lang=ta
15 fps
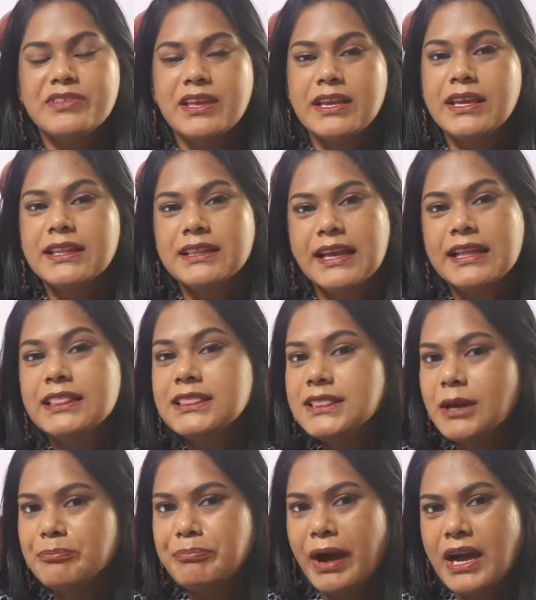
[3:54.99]
சேயிங் இதில் எந்த
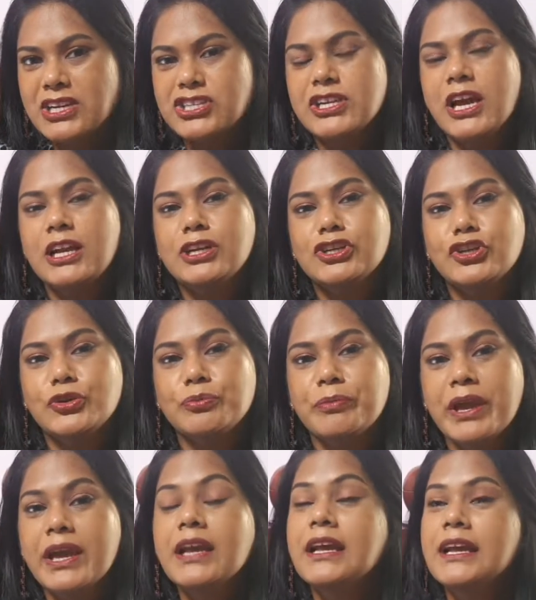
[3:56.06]
பார்ஷாலிட்டியுமே